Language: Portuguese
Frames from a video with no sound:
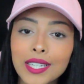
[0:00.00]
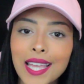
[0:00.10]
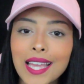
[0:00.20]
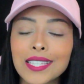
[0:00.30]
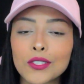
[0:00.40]

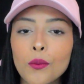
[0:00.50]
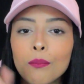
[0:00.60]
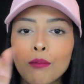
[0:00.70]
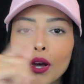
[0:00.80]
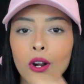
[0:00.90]
E é isso,
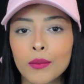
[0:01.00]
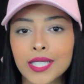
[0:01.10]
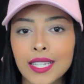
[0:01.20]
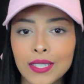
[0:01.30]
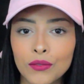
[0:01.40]
bora
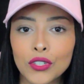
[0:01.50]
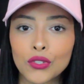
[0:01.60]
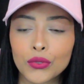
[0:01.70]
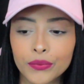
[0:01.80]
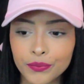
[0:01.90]
começar esse
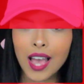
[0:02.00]
vídeo.